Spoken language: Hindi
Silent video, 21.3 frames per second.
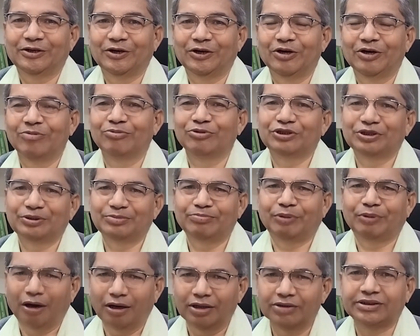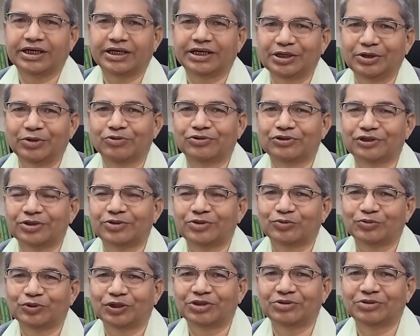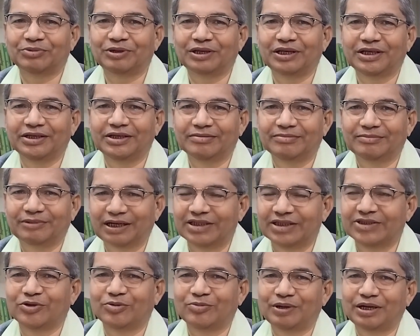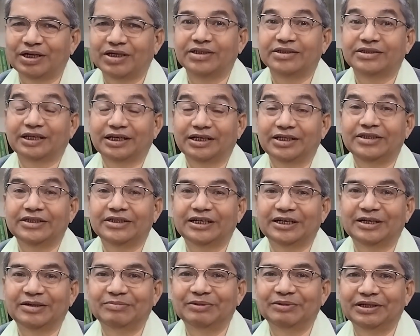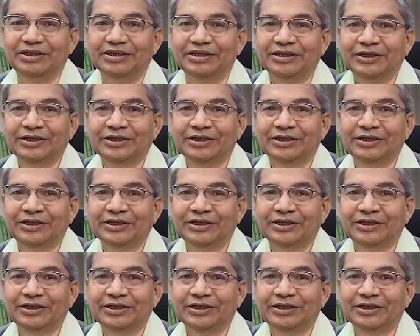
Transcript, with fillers: और मुझे बहुत सारे अवसर तुरंत मिले बड़ा सौभाग्यशाली रहा मैं